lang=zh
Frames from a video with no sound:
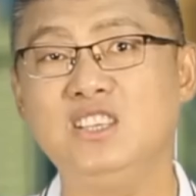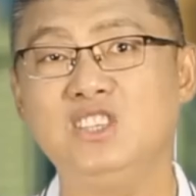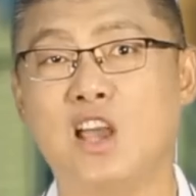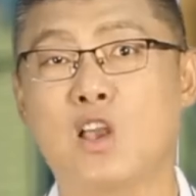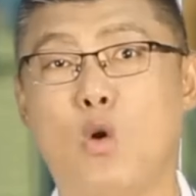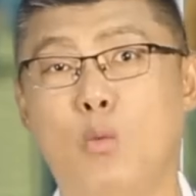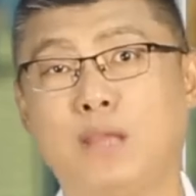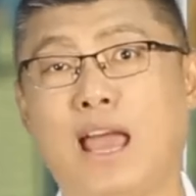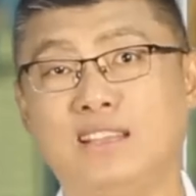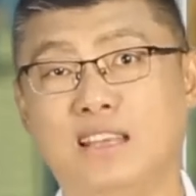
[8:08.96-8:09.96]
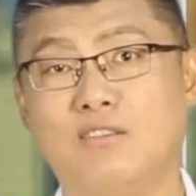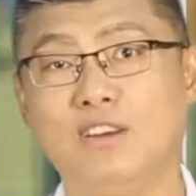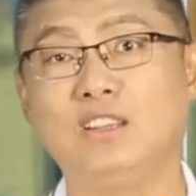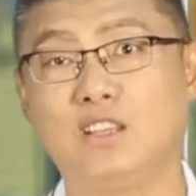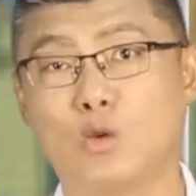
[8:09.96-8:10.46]
人嫌狗不待见的
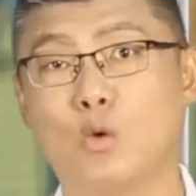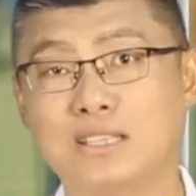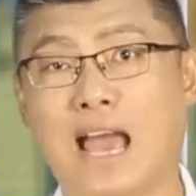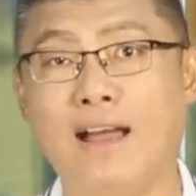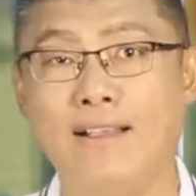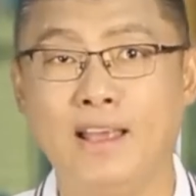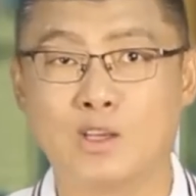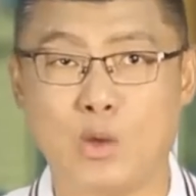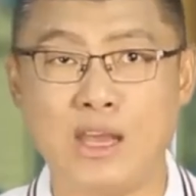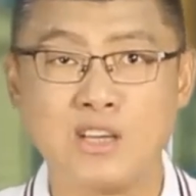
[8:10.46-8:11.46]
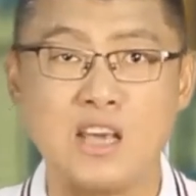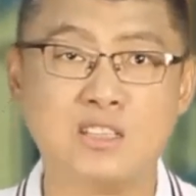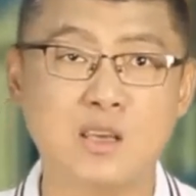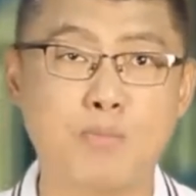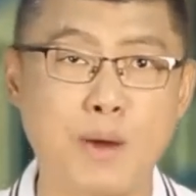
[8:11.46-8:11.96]
问题国家。所以这
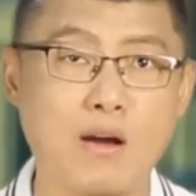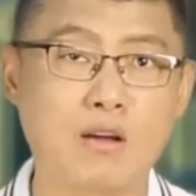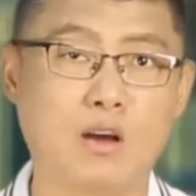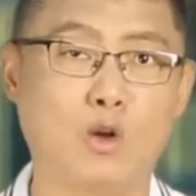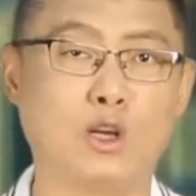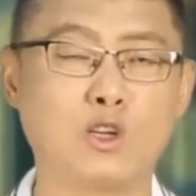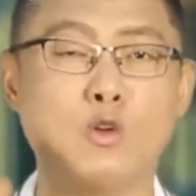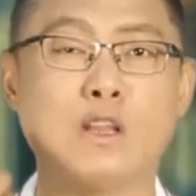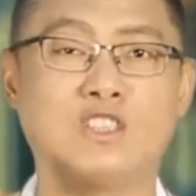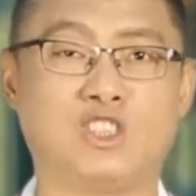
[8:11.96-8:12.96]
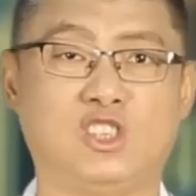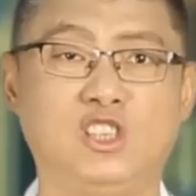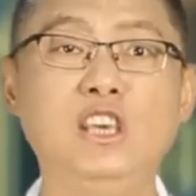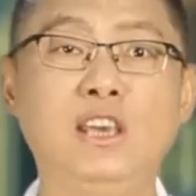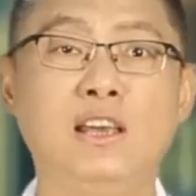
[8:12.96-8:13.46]
次别尔哥罗德州的起
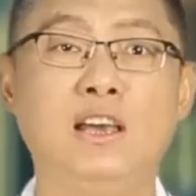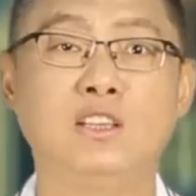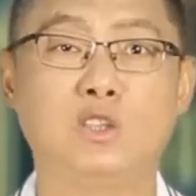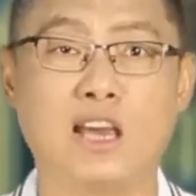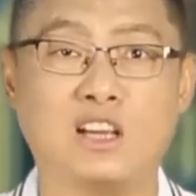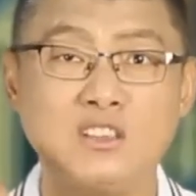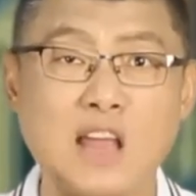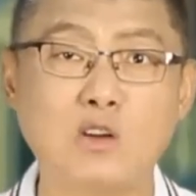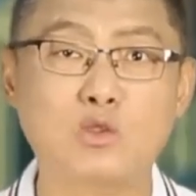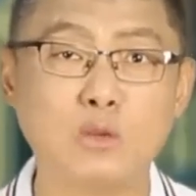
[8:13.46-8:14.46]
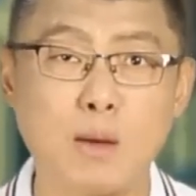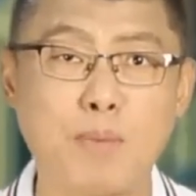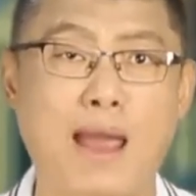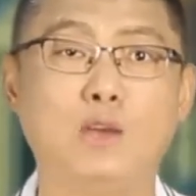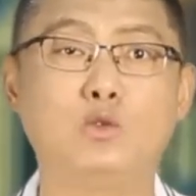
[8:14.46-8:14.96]
义，这也跟当初的
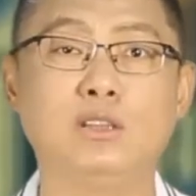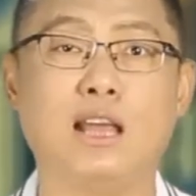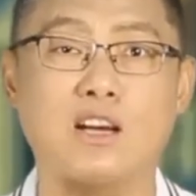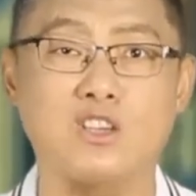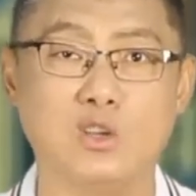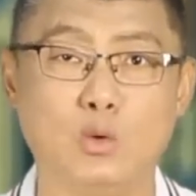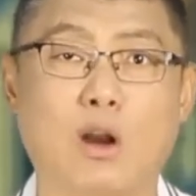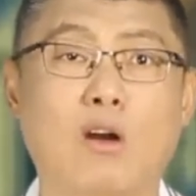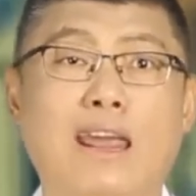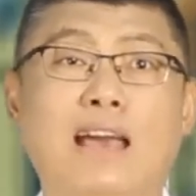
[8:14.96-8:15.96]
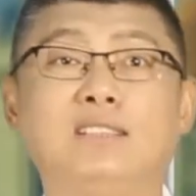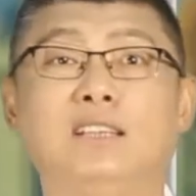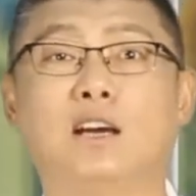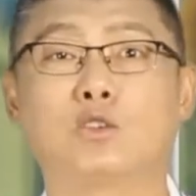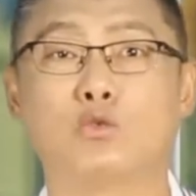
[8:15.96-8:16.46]
白军呢是有点联
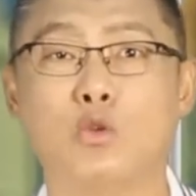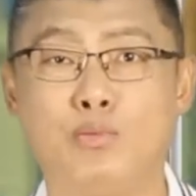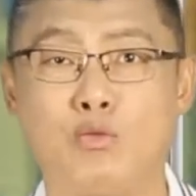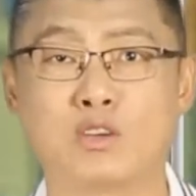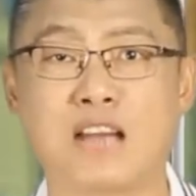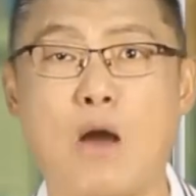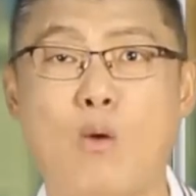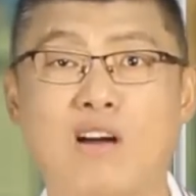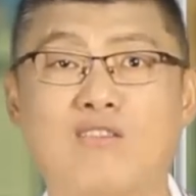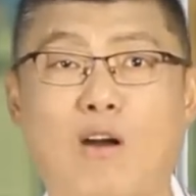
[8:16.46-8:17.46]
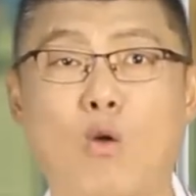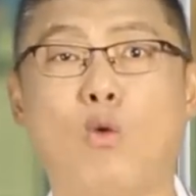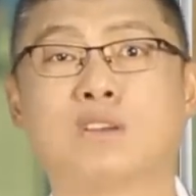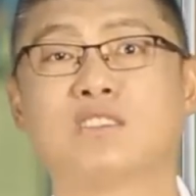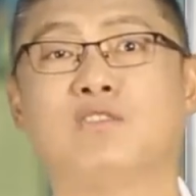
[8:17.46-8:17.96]
系的，属于普沙皇玩
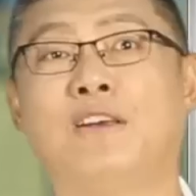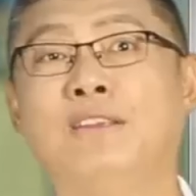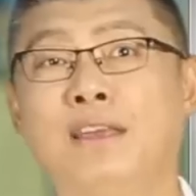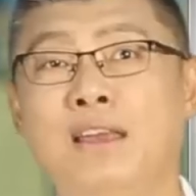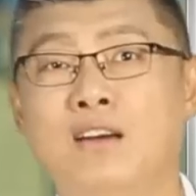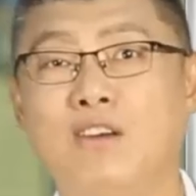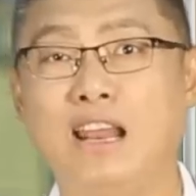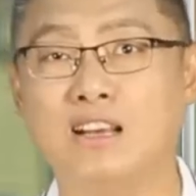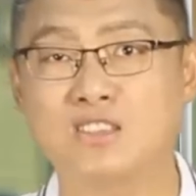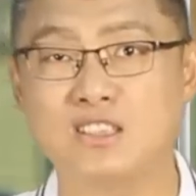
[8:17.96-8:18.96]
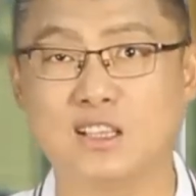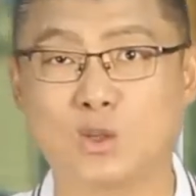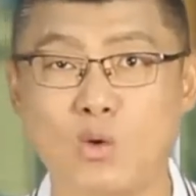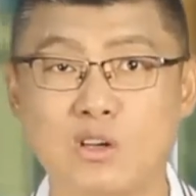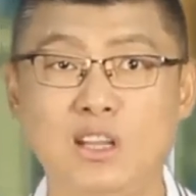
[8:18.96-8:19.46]
火自焚，为了自己的
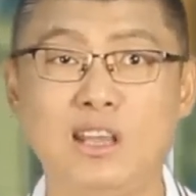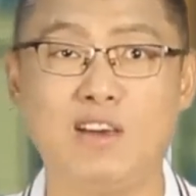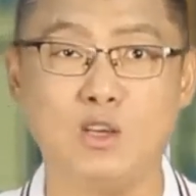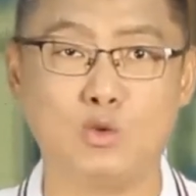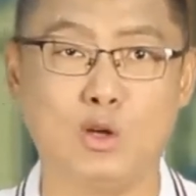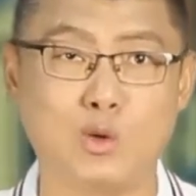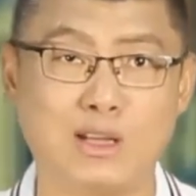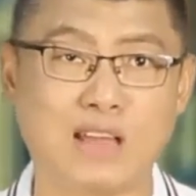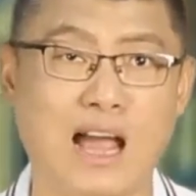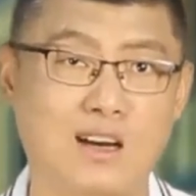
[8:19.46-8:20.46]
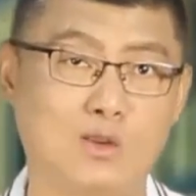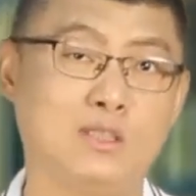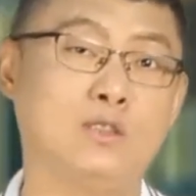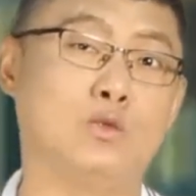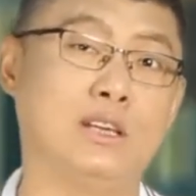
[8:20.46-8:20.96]
统治地位宣传大俄罗
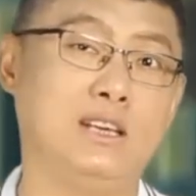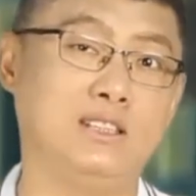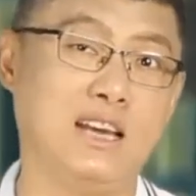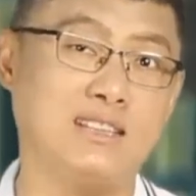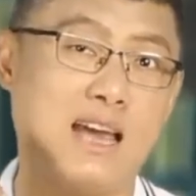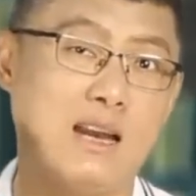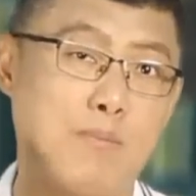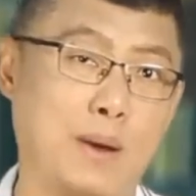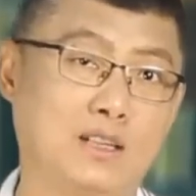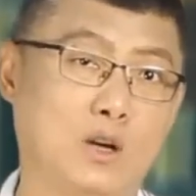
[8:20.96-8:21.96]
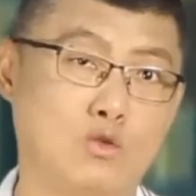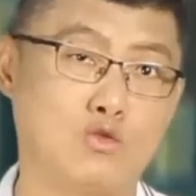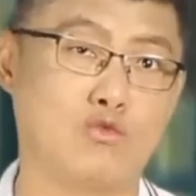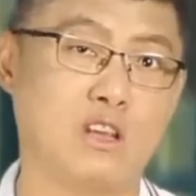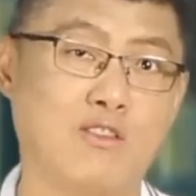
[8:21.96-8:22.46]
斯主义。现在呢被这种
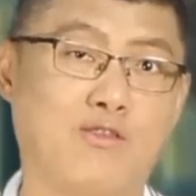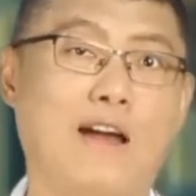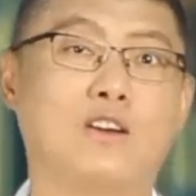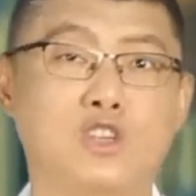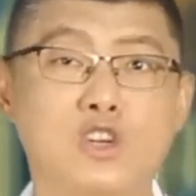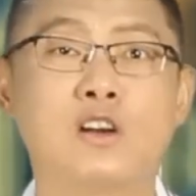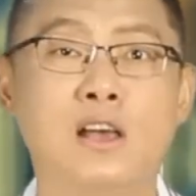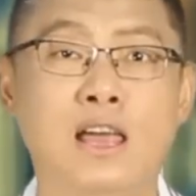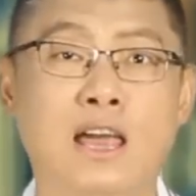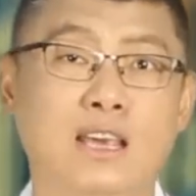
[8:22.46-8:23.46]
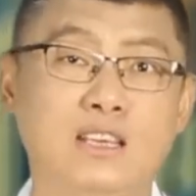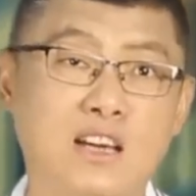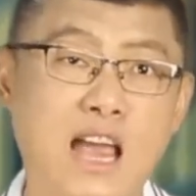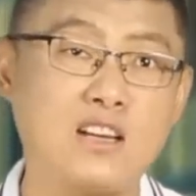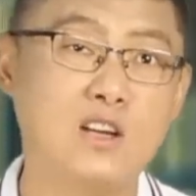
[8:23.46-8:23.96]
主义反噬，已
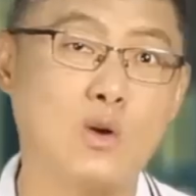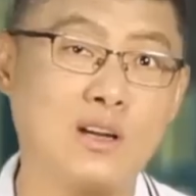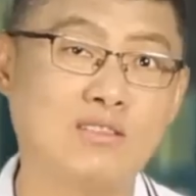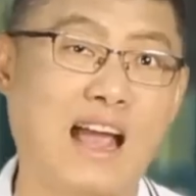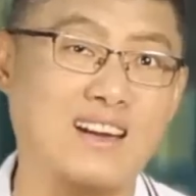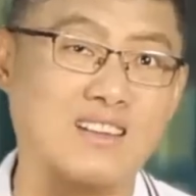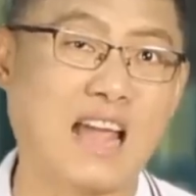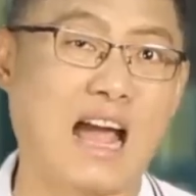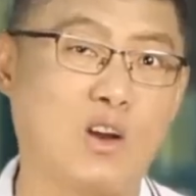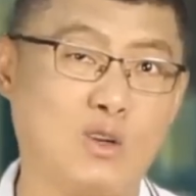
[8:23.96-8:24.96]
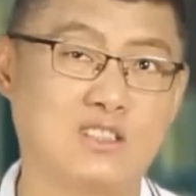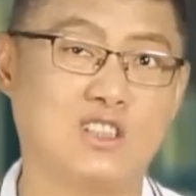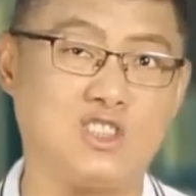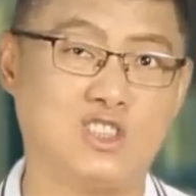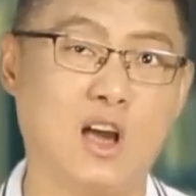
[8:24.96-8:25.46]
经开始有人打着大俄罗
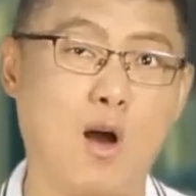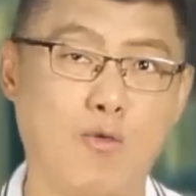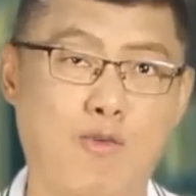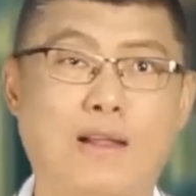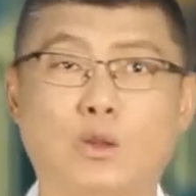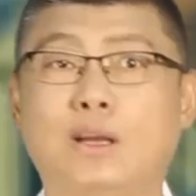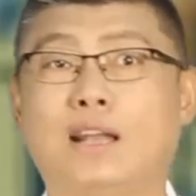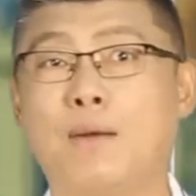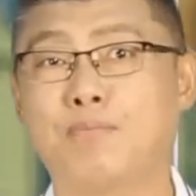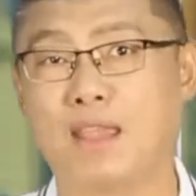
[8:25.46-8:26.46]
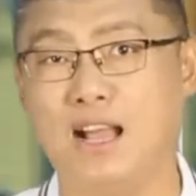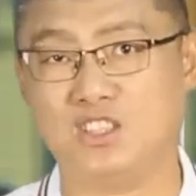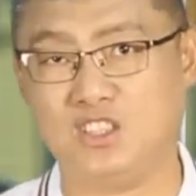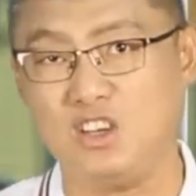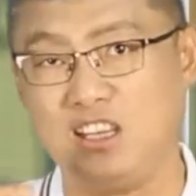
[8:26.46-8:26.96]
斯的旗号反对他啊。
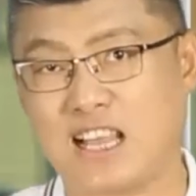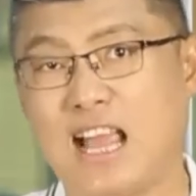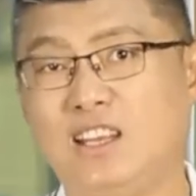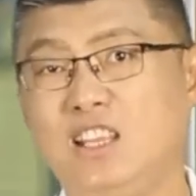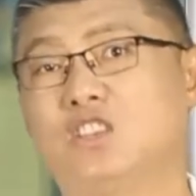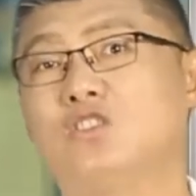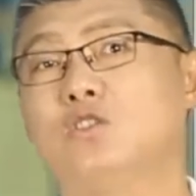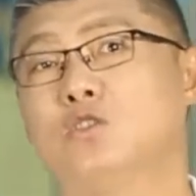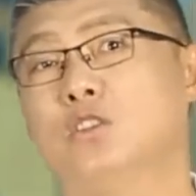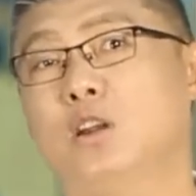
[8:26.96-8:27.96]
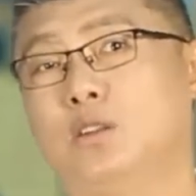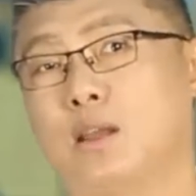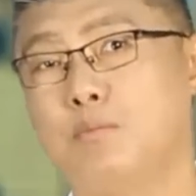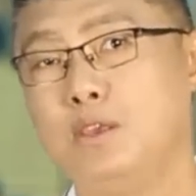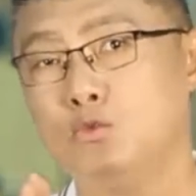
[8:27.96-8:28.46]
其实你看历史就知道，这
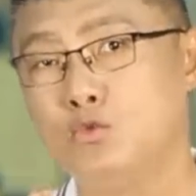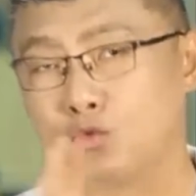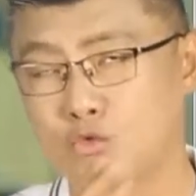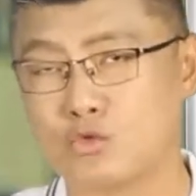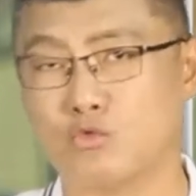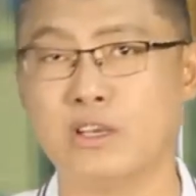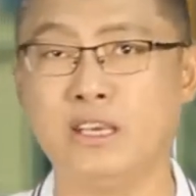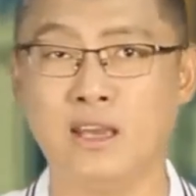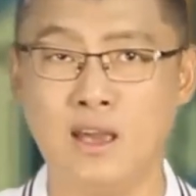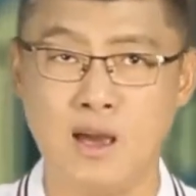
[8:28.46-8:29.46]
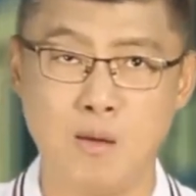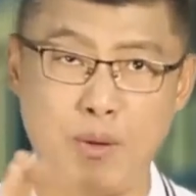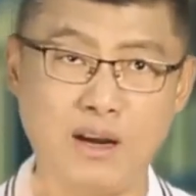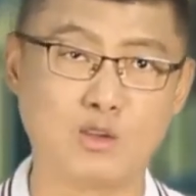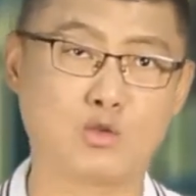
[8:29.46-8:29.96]
个民族主义
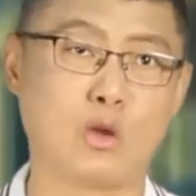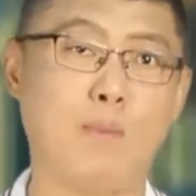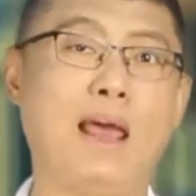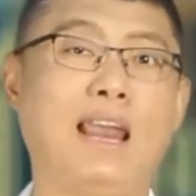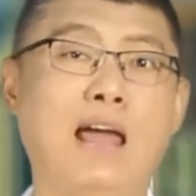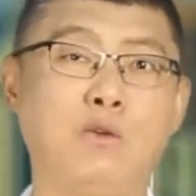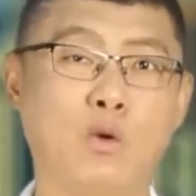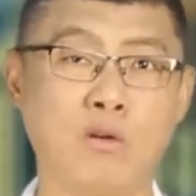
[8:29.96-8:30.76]
不能随便滥